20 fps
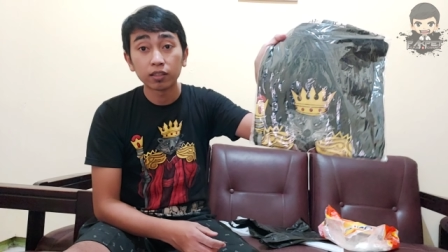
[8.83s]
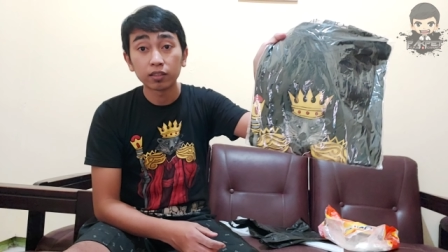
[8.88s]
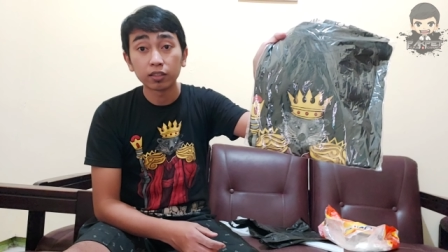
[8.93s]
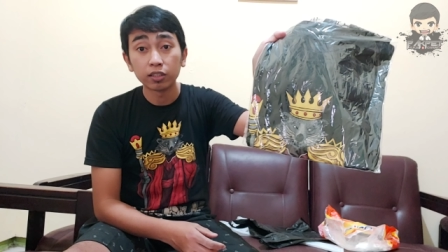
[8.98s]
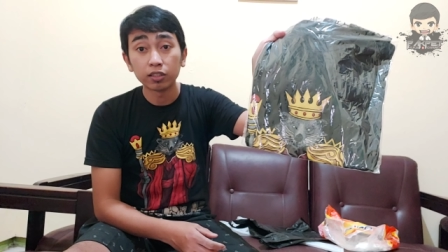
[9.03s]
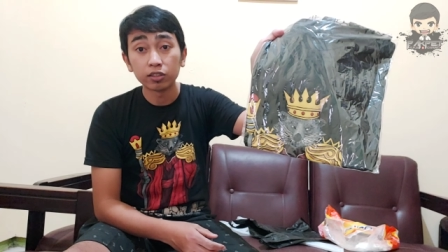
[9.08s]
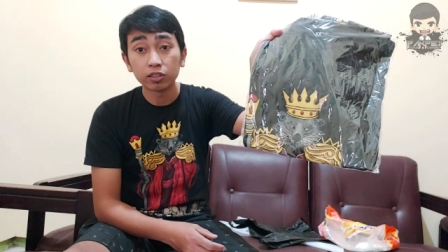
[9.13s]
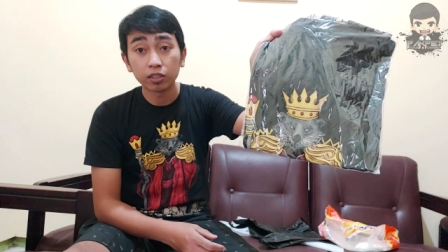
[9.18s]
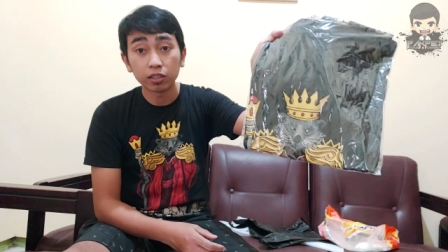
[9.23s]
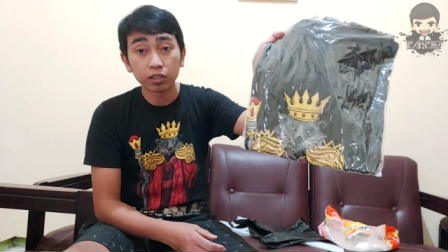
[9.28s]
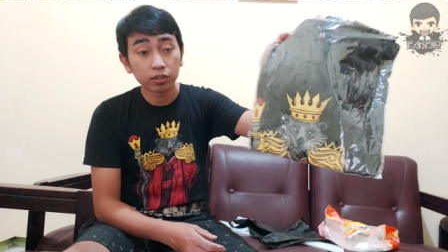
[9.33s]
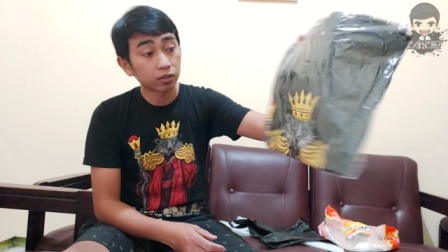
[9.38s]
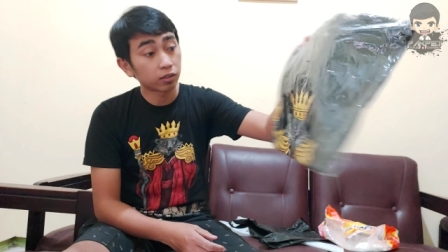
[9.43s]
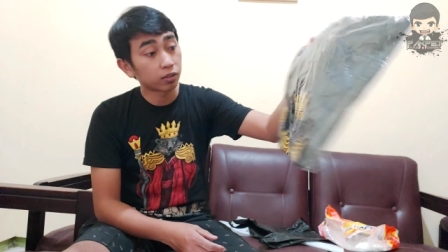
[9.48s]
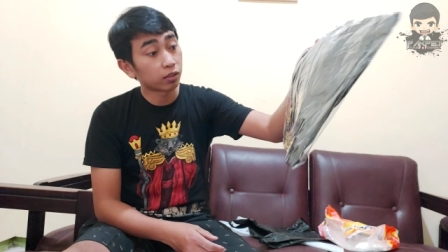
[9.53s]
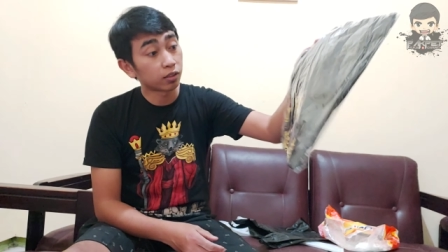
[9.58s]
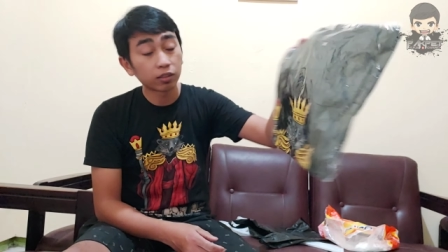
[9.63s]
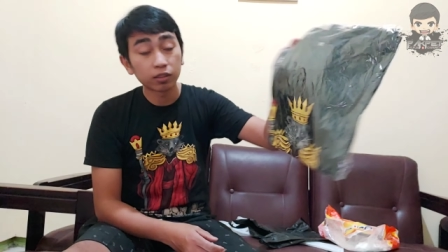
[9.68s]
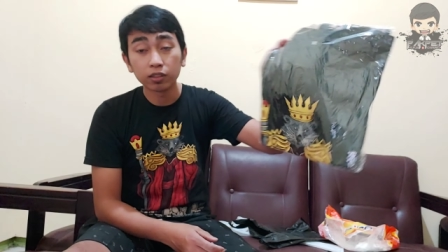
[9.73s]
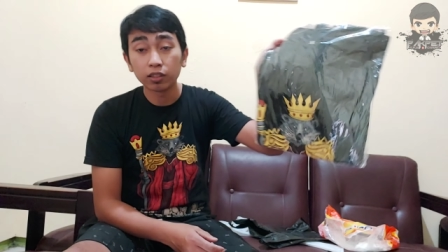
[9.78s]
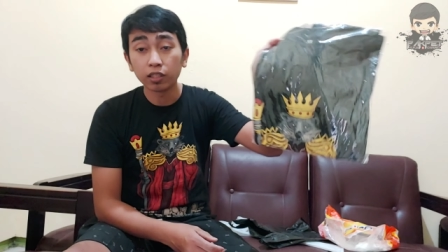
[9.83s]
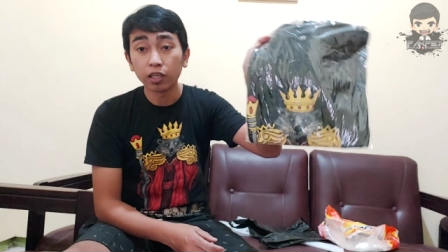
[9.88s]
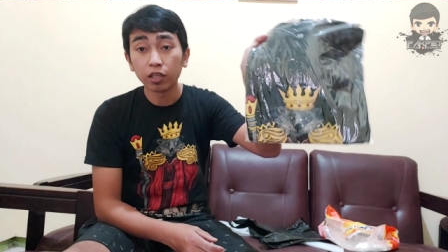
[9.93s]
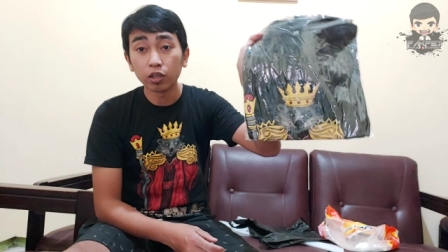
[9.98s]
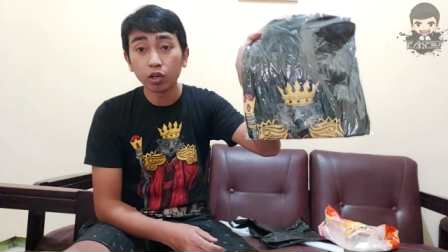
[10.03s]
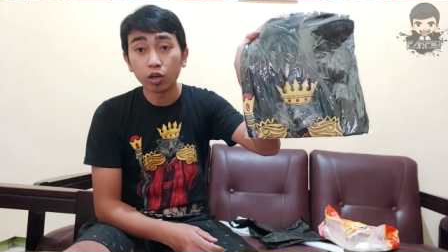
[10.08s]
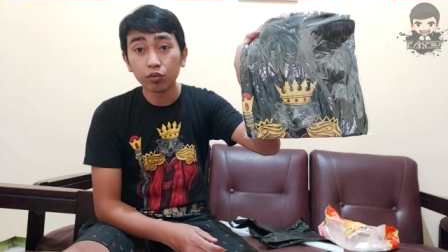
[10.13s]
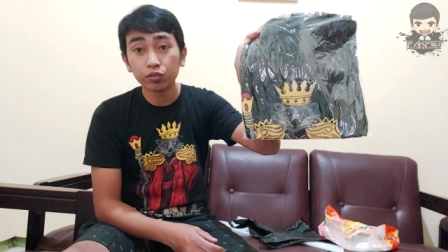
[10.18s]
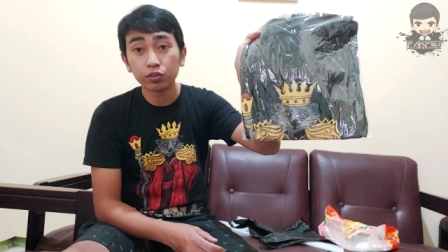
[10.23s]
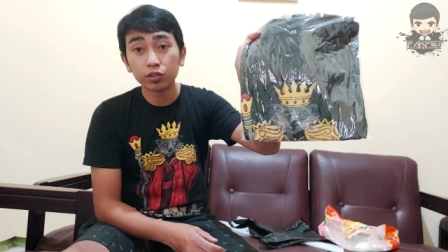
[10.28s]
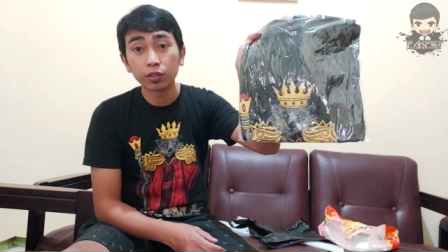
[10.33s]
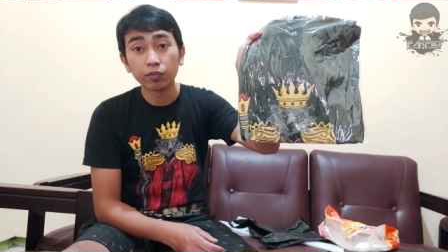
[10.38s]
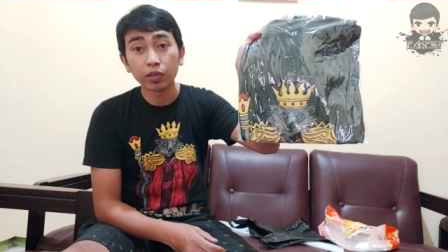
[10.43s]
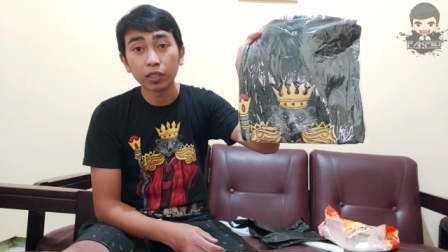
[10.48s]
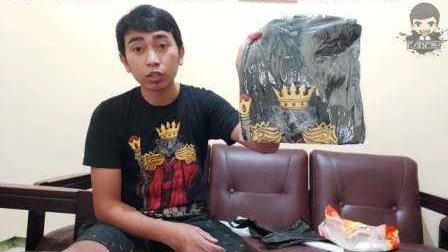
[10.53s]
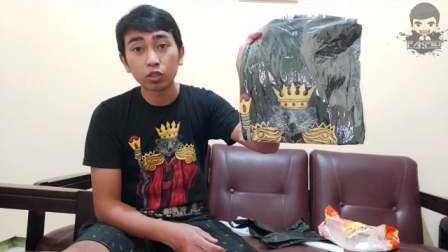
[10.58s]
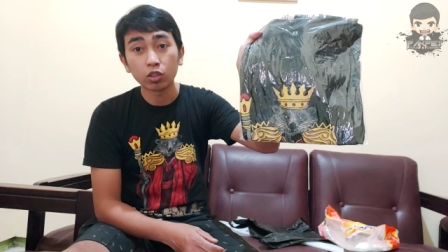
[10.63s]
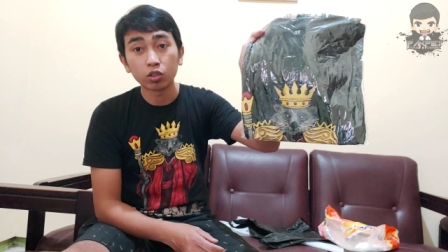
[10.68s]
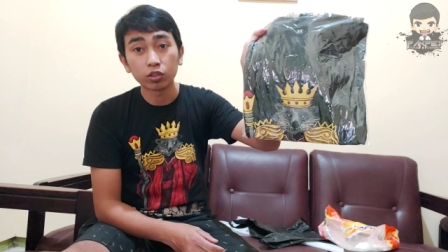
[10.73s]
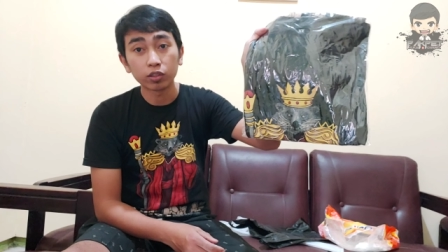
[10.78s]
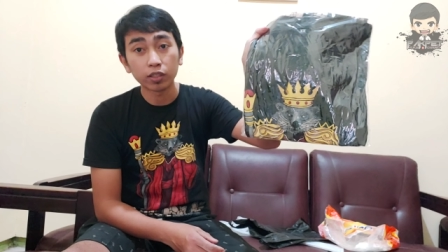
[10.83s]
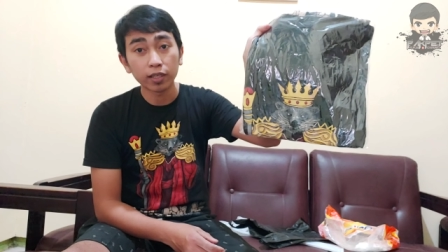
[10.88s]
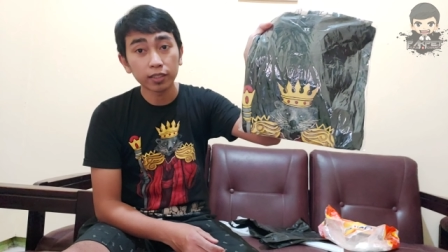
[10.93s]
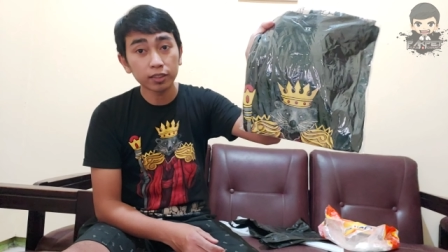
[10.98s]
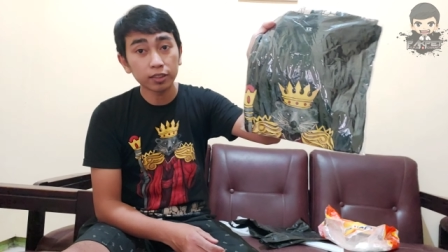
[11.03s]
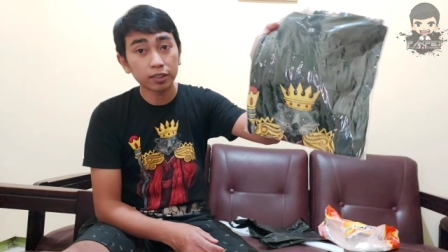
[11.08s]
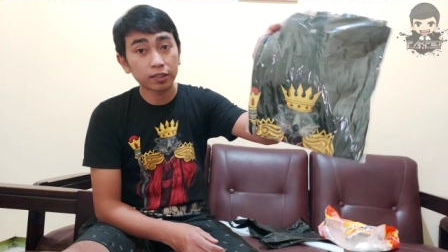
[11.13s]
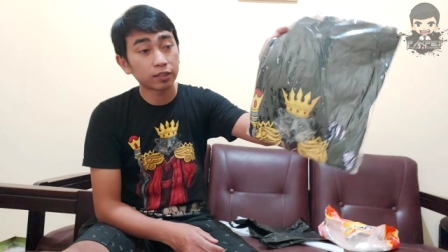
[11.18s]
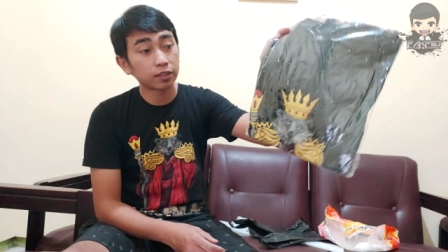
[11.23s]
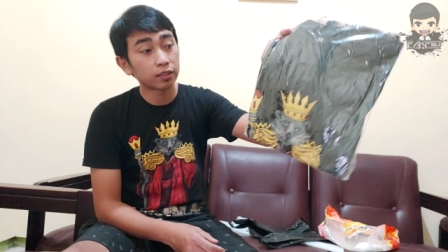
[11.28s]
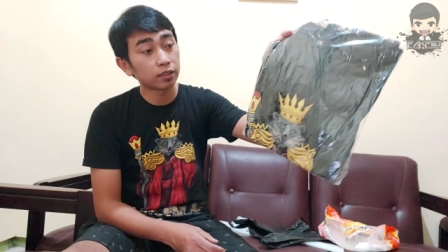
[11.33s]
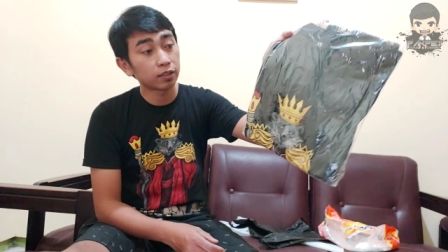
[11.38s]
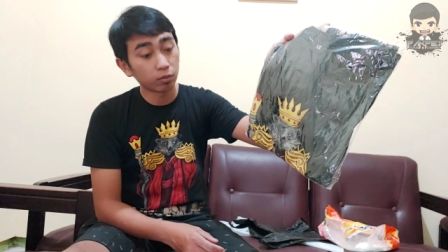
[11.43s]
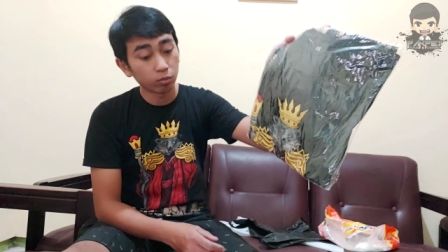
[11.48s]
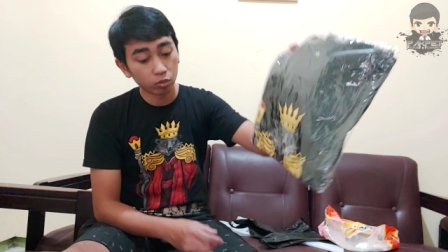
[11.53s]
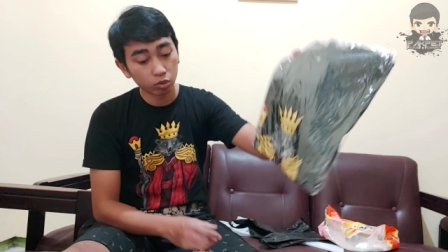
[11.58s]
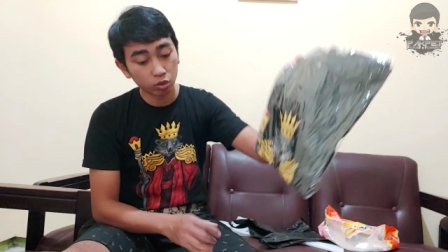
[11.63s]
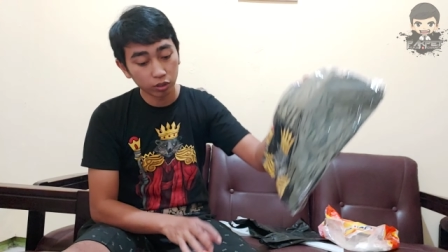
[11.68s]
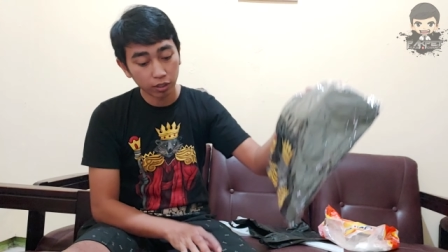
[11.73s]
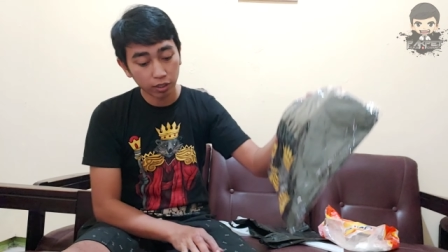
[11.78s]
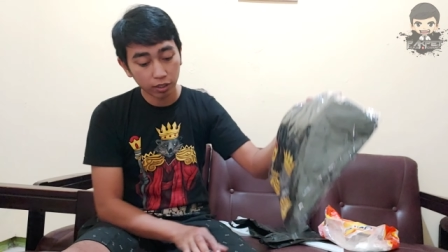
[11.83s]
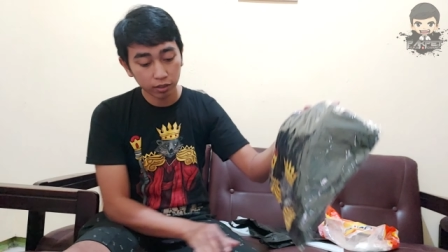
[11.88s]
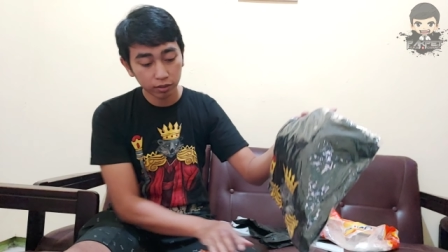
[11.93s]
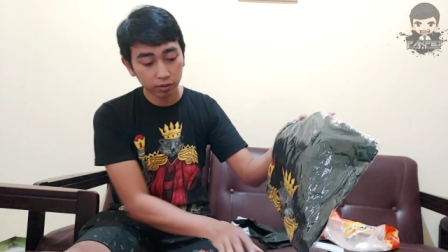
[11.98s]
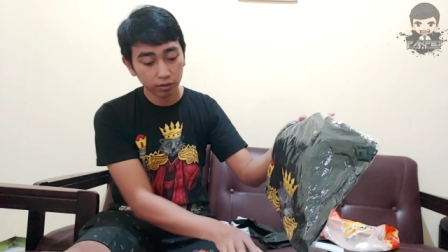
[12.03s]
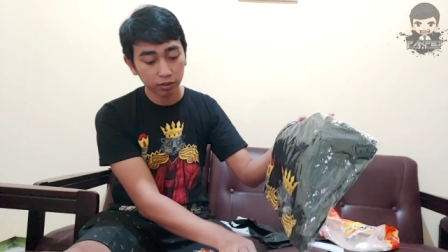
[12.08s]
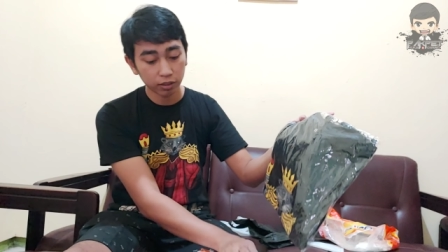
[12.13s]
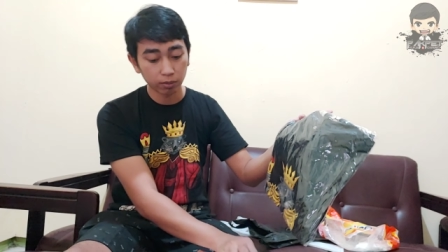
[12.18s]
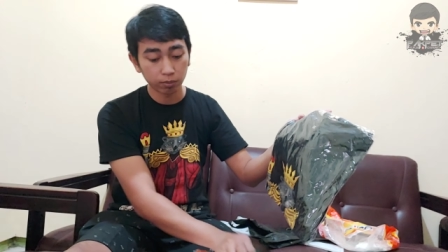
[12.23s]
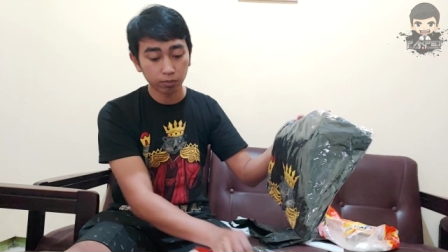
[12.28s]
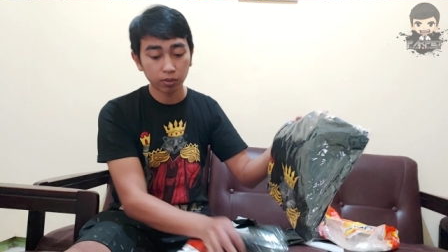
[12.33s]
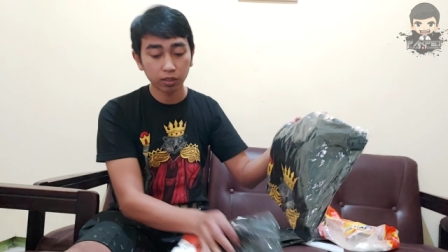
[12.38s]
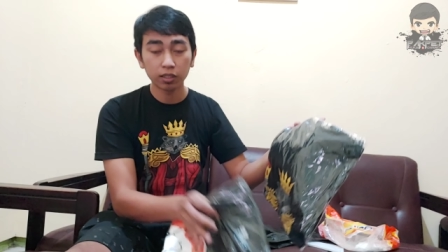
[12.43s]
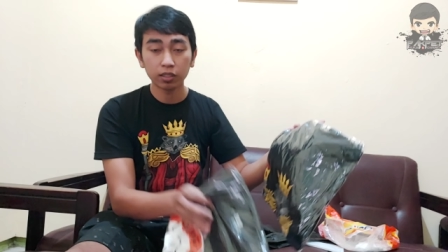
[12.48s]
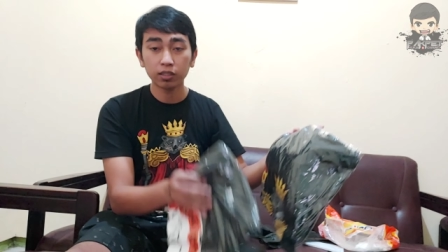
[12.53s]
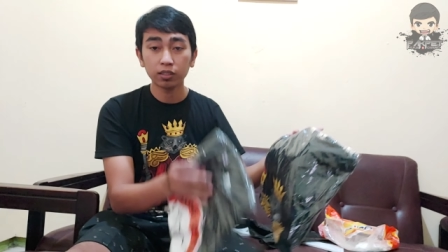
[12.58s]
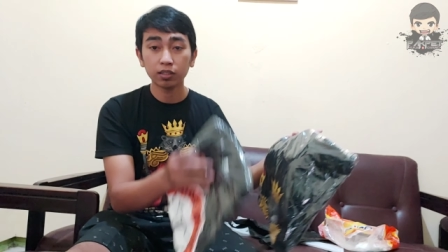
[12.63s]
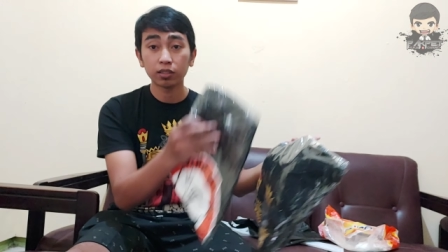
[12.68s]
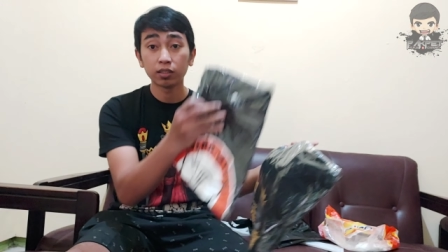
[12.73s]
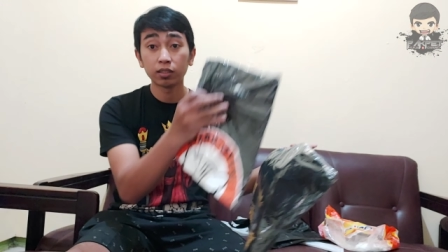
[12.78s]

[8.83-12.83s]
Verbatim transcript: t-shirt King of Sipet Contest, kemudian sama